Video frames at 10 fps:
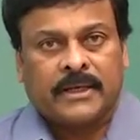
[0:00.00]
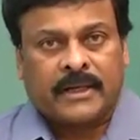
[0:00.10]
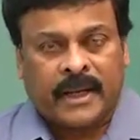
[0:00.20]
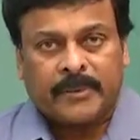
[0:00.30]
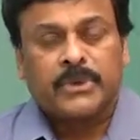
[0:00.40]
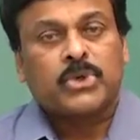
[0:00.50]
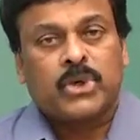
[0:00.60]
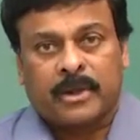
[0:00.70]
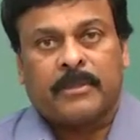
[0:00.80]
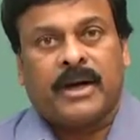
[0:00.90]
టైం నుంచి కూడా
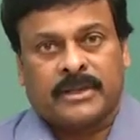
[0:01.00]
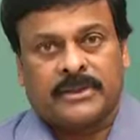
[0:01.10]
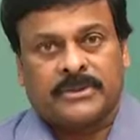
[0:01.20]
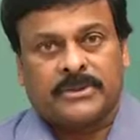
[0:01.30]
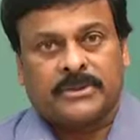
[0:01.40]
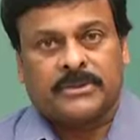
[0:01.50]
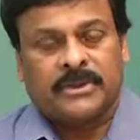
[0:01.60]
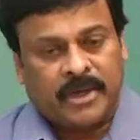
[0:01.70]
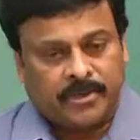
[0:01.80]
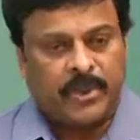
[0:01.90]
నాకు బాగా తెలుసు
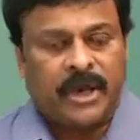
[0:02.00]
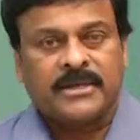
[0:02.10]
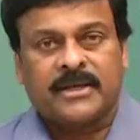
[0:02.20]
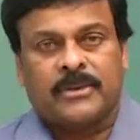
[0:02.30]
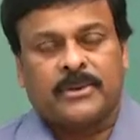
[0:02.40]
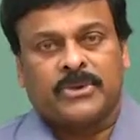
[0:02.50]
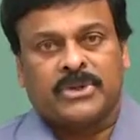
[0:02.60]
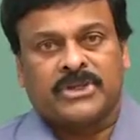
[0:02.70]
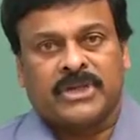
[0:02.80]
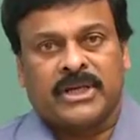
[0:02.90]
నేను ఎప్పుడు హైదరాబాద్కి
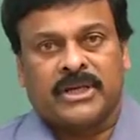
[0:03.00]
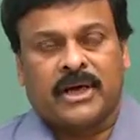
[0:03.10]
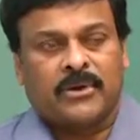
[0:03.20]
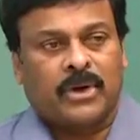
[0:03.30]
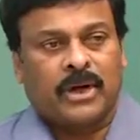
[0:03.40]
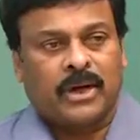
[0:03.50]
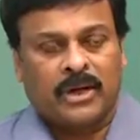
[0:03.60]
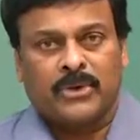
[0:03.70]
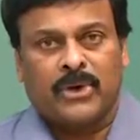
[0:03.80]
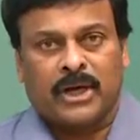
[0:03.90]
వచ్చినా సరే నాకు ఒక
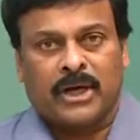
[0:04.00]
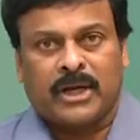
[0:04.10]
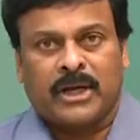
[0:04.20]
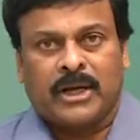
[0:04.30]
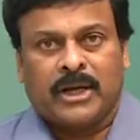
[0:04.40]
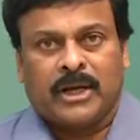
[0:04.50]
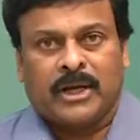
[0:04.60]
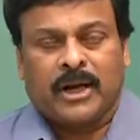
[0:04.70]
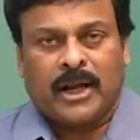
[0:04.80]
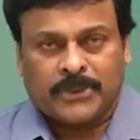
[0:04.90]
అనంగుడిలాగా
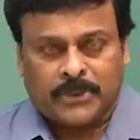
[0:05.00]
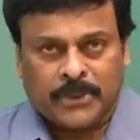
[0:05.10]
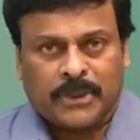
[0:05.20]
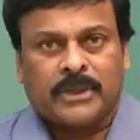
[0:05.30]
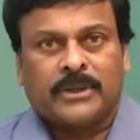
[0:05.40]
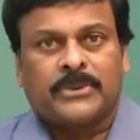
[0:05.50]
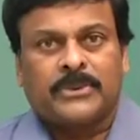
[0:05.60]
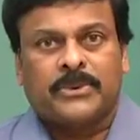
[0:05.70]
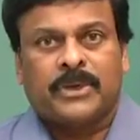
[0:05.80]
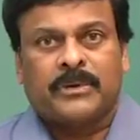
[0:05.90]
నాతోటే
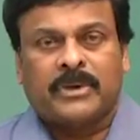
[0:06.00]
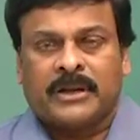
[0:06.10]
ఉంటుండేవాడు